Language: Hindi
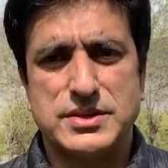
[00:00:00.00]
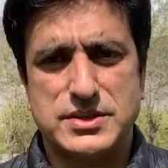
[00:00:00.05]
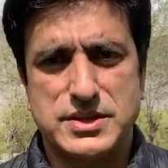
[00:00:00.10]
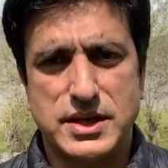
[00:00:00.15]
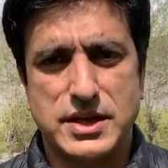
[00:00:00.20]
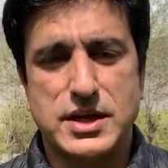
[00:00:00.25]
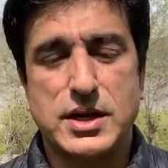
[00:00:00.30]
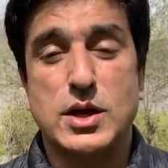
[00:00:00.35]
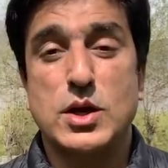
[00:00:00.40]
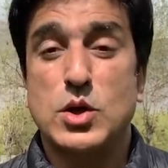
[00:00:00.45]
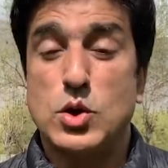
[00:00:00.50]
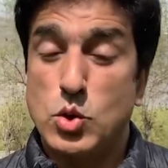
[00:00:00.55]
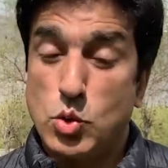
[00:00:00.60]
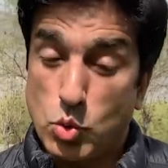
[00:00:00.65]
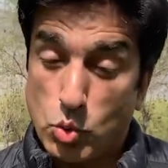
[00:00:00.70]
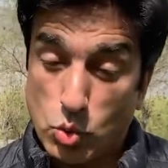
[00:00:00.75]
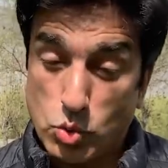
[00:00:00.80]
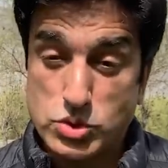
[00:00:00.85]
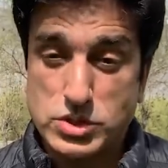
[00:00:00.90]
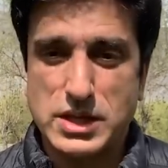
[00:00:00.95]
ठीक
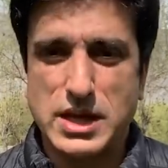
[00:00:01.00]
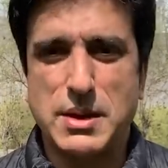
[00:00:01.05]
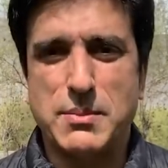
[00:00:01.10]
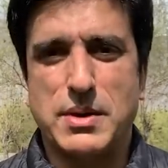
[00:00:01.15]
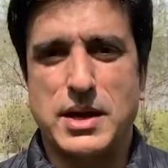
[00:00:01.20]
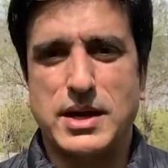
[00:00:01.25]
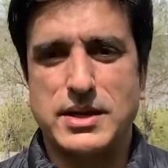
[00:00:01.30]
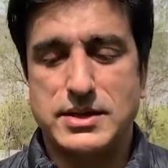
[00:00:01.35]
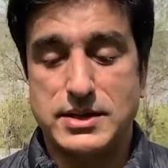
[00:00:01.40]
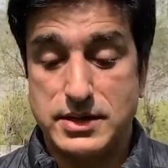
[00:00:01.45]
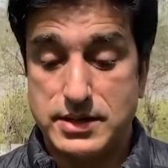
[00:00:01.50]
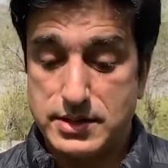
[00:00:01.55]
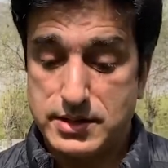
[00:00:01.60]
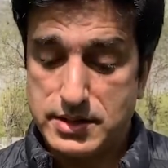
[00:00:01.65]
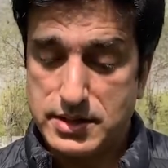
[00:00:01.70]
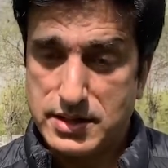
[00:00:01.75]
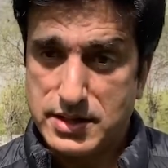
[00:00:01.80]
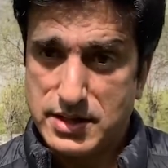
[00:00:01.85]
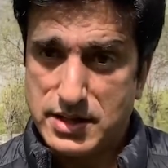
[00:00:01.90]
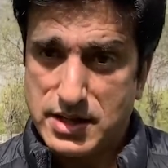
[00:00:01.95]
उसके बाद
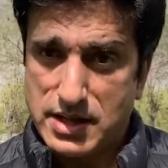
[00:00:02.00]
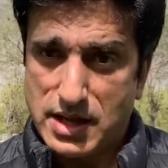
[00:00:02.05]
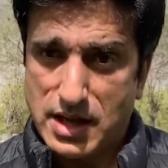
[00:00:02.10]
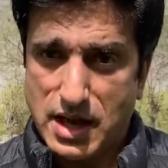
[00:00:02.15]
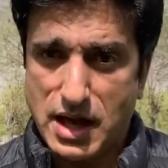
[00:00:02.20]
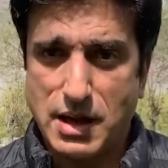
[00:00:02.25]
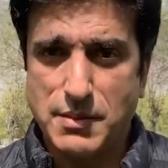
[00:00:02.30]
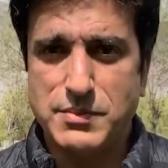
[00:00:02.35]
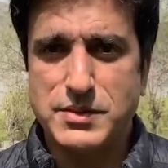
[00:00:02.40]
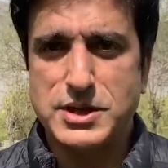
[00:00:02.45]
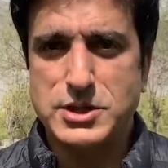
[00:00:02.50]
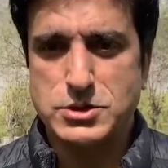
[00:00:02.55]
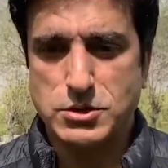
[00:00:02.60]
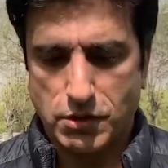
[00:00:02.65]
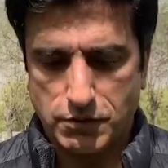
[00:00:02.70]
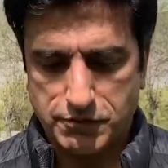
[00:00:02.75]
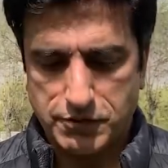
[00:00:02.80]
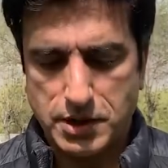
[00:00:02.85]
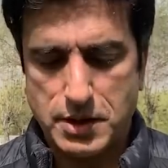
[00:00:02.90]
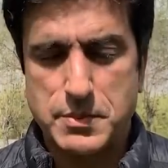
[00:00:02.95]
अब ये
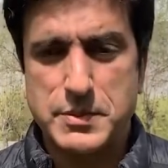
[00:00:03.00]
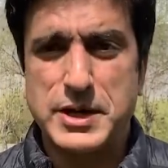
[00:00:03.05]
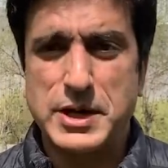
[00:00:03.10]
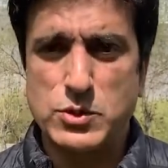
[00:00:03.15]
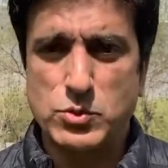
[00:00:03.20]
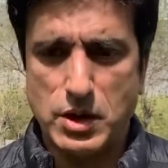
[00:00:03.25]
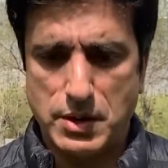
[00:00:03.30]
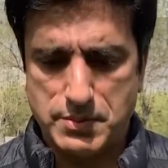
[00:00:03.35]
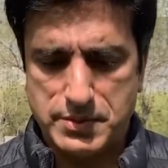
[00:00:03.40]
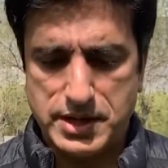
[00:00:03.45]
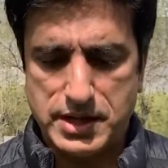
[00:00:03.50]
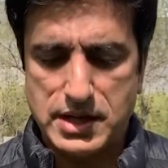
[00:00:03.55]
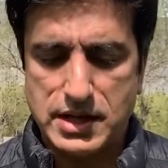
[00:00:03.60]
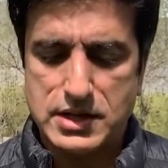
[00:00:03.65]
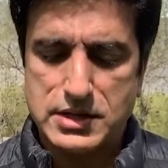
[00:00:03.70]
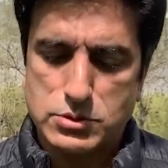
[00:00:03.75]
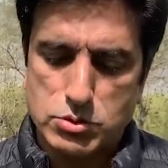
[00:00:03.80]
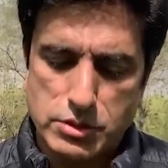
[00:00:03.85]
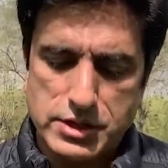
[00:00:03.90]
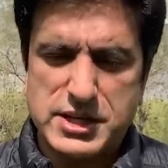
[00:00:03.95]
सॉफ्टवेयर अपडेट हुआ अमेरिका
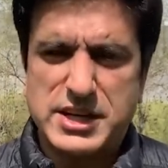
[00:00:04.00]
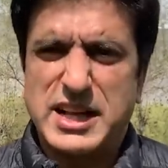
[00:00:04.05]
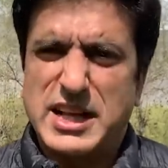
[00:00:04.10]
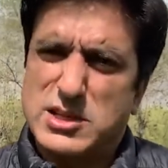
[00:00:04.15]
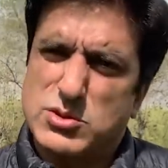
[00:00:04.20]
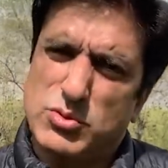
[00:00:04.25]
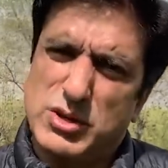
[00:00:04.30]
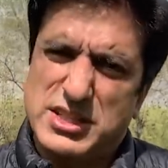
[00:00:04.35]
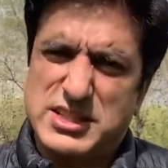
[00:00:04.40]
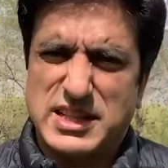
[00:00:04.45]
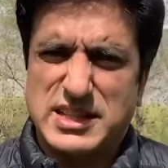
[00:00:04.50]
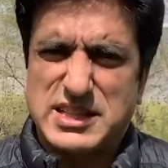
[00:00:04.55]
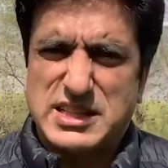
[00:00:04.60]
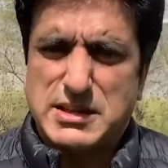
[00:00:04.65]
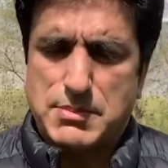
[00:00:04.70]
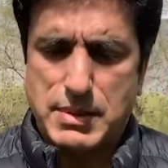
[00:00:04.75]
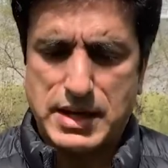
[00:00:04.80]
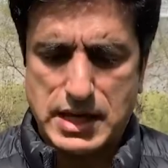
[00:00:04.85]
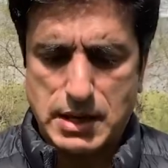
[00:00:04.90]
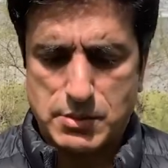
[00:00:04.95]
का थोड़ी डिटेल्स सुन जल्दी
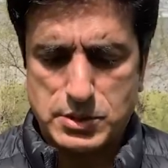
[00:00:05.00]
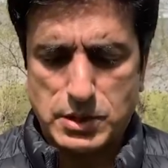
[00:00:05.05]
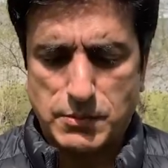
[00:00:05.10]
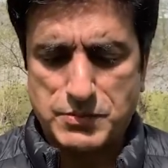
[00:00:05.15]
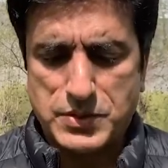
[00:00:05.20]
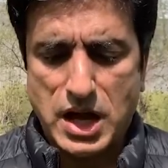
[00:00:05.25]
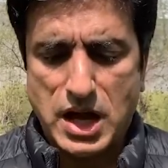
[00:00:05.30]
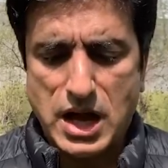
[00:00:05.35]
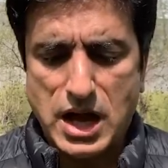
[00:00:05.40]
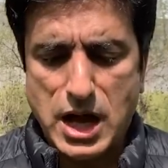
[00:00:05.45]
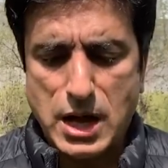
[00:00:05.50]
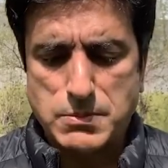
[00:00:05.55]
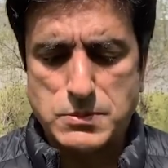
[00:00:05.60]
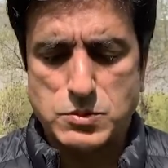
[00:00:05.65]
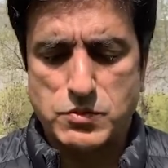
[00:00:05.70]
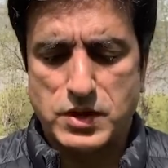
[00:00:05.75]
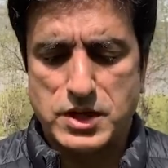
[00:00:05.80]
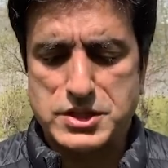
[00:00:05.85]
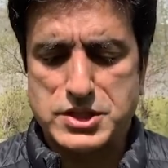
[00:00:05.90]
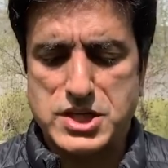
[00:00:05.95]
से मैं क्या बताऊँ द
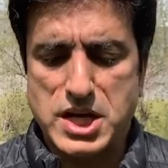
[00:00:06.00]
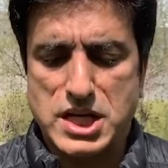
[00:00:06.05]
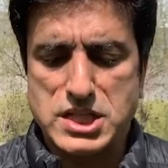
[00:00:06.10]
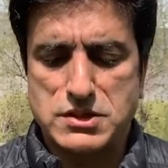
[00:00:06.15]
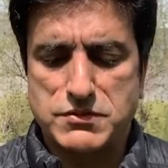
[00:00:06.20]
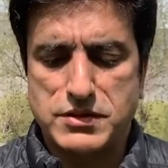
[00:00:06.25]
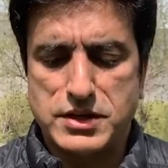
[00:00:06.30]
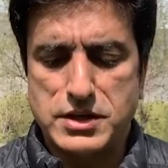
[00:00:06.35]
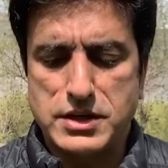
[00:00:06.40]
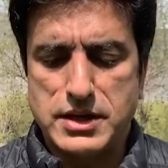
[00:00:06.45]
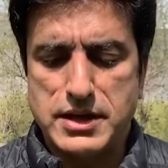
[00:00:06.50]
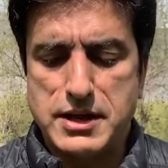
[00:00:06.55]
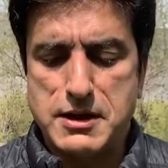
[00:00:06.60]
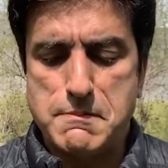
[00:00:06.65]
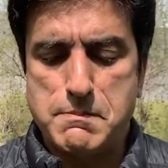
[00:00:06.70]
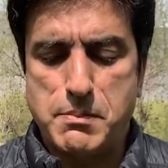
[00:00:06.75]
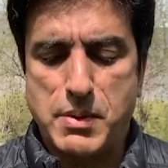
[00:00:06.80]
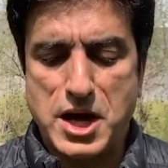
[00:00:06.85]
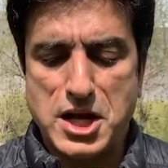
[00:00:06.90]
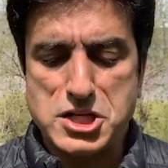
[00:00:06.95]
आर्म्स वर्ड ट्रांसफर्ड
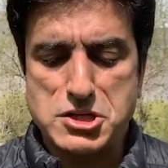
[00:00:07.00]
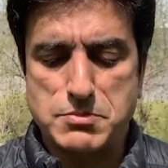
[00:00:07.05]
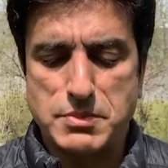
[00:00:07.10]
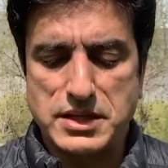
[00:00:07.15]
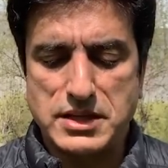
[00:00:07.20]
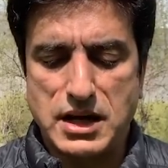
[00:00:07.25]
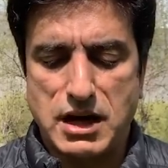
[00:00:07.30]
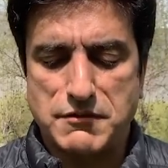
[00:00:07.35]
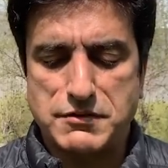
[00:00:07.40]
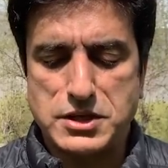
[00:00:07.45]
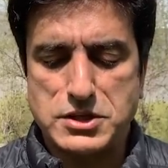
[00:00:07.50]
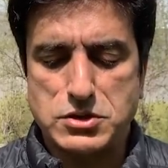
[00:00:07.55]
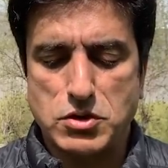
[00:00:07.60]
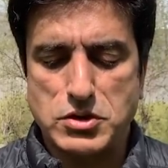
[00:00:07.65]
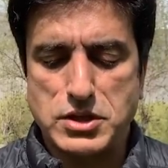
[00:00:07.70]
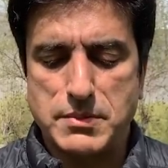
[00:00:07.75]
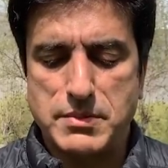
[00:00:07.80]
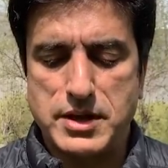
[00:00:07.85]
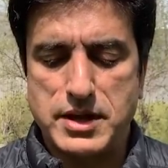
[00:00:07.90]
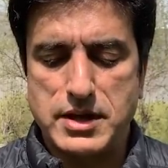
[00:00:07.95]
इन पास्ट मंथ आफ्टर
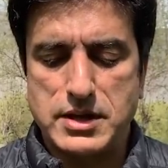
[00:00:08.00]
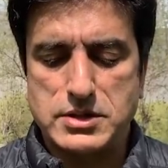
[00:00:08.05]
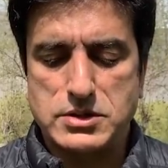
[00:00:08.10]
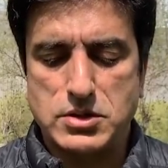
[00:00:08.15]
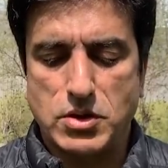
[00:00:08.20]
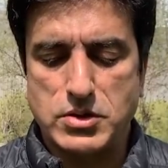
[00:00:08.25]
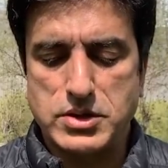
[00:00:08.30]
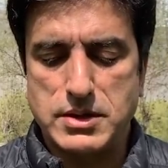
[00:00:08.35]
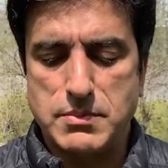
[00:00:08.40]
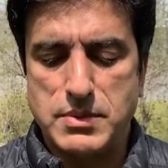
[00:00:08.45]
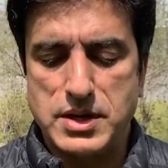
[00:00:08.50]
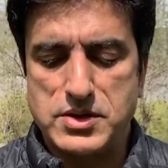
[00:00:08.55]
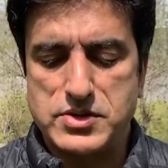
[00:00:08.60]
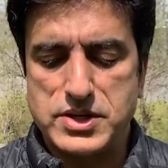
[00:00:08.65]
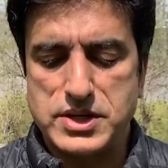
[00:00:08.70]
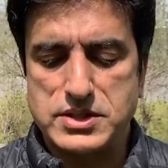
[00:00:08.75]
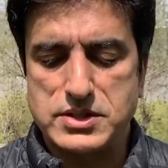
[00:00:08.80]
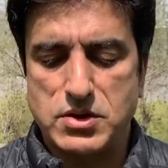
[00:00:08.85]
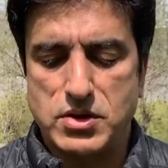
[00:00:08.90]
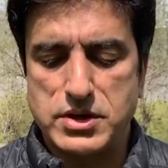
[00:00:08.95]
सऊदी सऊदी
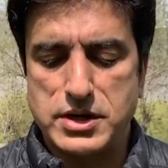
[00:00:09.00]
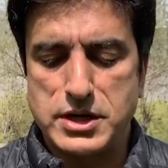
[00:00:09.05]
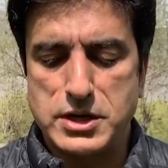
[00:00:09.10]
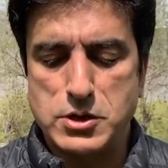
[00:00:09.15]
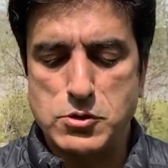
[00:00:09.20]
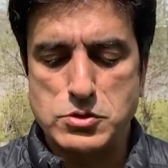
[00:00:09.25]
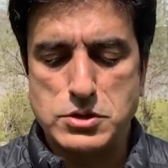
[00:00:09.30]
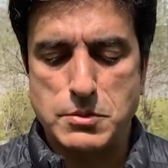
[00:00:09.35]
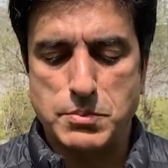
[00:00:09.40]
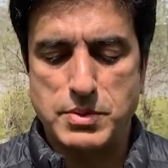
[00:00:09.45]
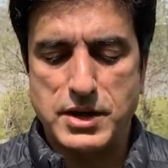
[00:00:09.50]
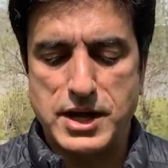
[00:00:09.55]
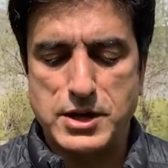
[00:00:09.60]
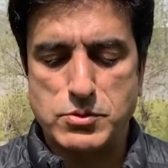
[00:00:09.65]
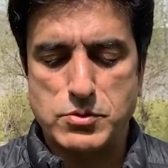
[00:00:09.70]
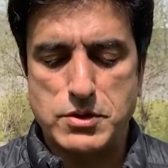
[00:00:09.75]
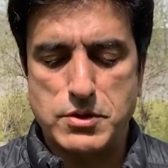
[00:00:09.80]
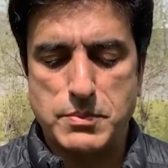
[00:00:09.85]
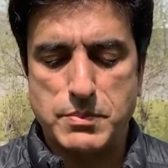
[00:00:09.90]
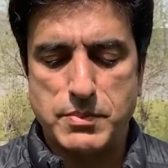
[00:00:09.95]
मिलिट्री सॉट न्यू सप्लाई
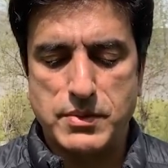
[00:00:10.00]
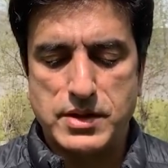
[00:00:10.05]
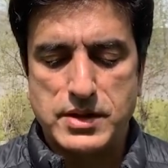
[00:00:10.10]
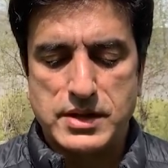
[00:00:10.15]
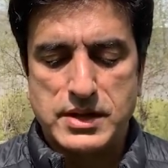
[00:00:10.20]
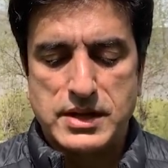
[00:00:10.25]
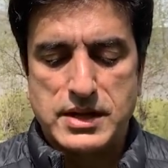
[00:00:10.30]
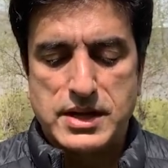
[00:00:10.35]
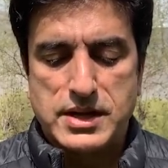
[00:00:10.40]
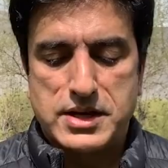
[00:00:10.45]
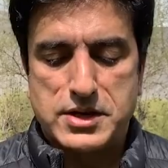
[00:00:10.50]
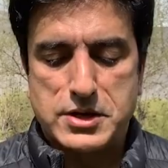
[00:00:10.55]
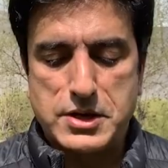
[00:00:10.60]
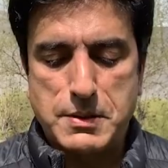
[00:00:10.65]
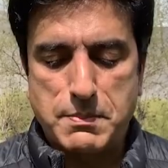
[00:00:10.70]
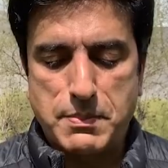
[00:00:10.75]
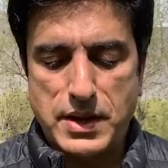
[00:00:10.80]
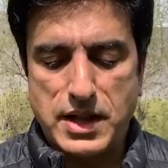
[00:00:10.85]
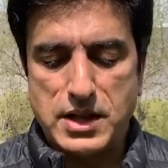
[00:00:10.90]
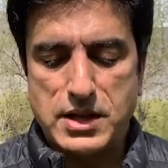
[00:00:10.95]
टू
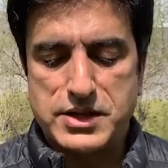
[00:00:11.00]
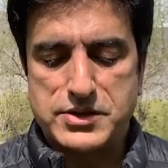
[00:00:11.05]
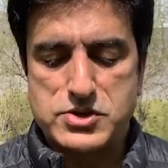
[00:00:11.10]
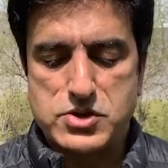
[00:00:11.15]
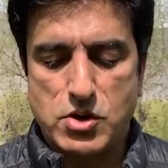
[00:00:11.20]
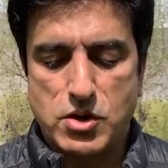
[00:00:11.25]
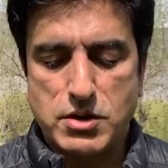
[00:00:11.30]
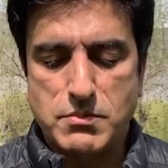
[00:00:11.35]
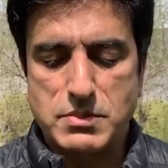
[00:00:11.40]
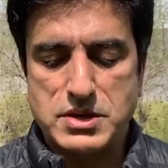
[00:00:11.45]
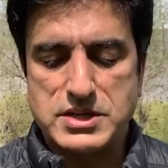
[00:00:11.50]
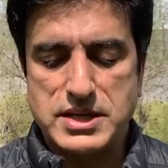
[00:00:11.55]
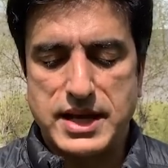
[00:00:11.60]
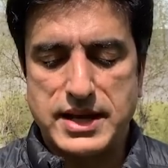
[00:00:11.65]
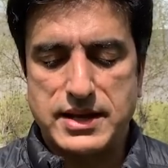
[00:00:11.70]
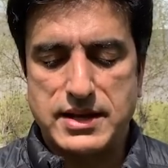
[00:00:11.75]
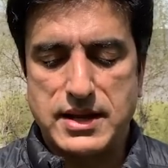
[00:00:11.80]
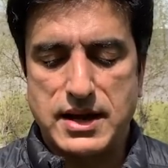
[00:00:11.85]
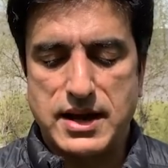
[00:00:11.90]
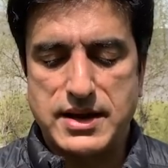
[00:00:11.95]
रिपेल ड्रॉन
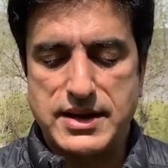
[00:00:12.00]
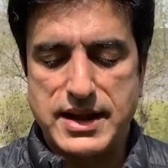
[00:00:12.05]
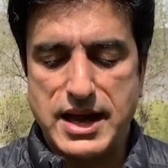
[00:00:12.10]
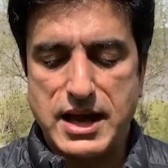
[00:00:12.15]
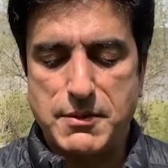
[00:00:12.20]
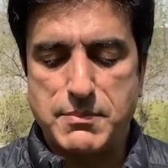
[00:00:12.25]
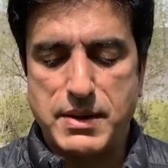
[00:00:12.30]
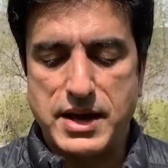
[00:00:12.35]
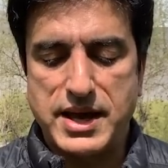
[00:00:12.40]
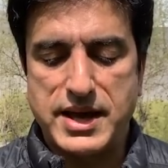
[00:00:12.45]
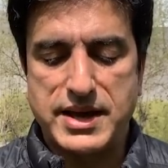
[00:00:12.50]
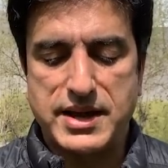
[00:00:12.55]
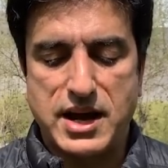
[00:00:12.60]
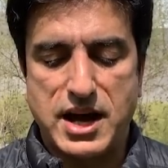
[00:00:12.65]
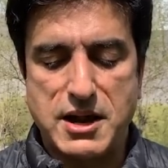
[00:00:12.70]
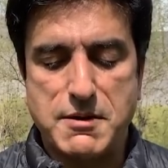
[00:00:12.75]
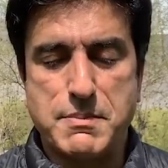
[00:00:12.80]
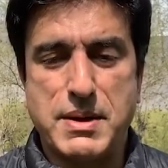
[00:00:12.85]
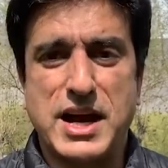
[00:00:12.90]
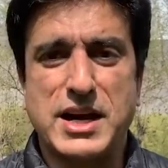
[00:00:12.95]
मिजाइल अटैक बाय
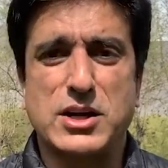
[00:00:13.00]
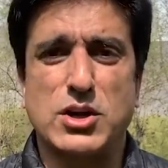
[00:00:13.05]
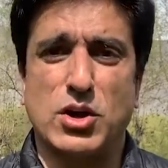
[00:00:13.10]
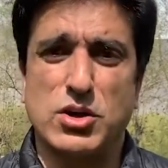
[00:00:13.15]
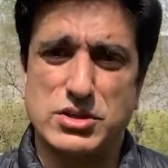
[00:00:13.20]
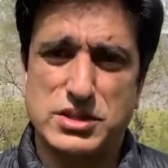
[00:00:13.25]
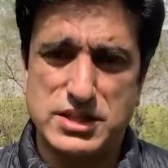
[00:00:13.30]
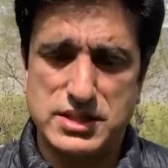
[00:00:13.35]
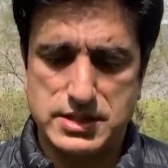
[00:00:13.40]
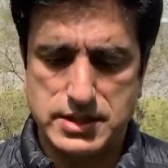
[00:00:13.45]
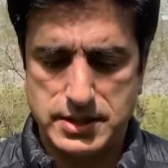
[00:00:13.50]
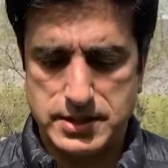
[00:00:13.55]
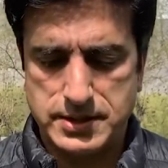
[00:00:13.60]
ईरान बैक्ड हॉसी